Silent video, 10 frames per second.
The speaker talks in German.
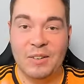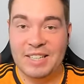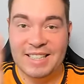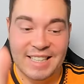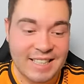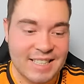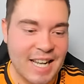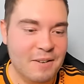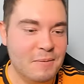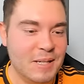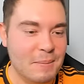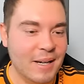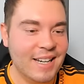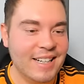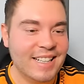Leute, ihr seid jetzt live mit
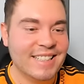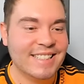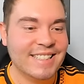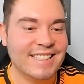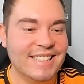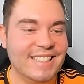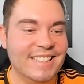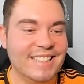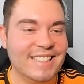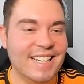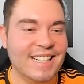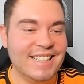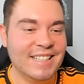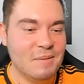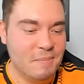dabei
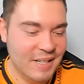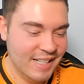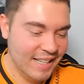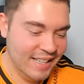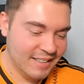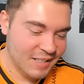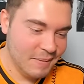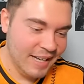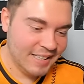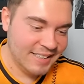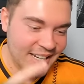zack, Bild ist gemacht.